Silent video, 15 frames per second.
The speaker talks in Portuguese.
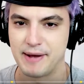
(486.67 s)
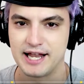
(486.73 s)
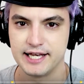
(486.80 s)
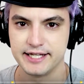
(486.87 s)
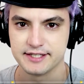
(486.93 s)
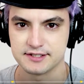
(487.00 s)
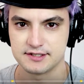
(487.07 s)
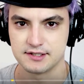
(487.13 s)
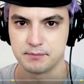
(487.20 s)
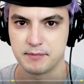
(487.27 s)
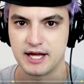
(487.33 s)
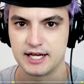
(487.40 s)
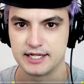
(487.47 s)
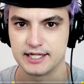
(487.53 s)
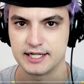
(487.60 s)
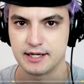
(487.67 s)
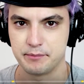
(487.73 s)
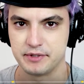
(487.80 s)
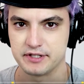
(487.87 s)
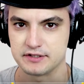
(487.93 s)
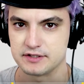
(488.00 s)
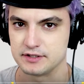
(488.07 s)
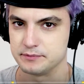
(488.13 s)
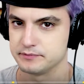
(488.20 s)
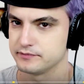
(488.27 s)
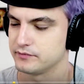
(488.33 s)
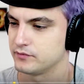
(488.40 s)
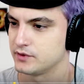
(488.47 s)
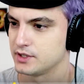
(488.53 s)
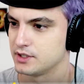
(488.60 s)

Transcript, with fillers: É maleça, mala na cabeça.